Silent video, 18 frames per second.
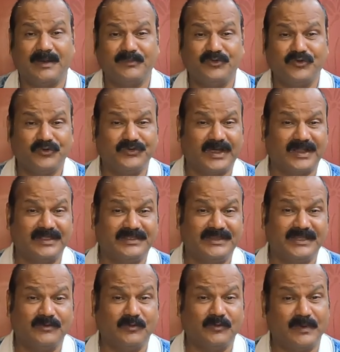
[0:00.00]
हम जो
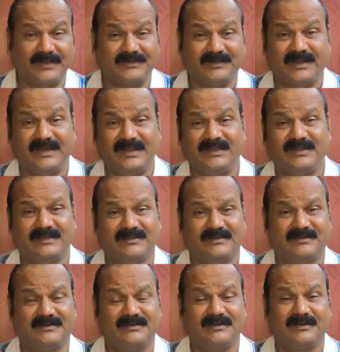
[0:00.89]
जानते हैं वो वैसा नहीं
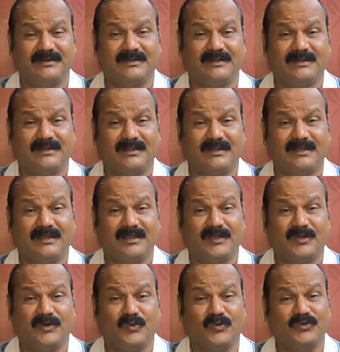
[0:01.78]

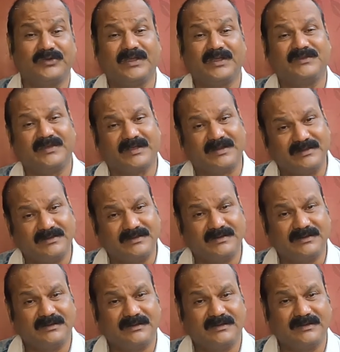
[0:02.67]
है उसका
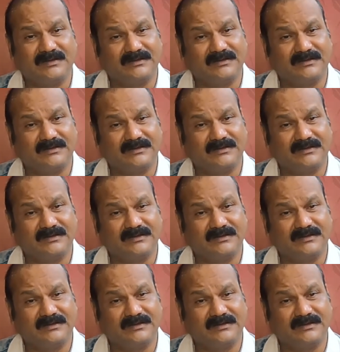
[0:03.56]
चरित्र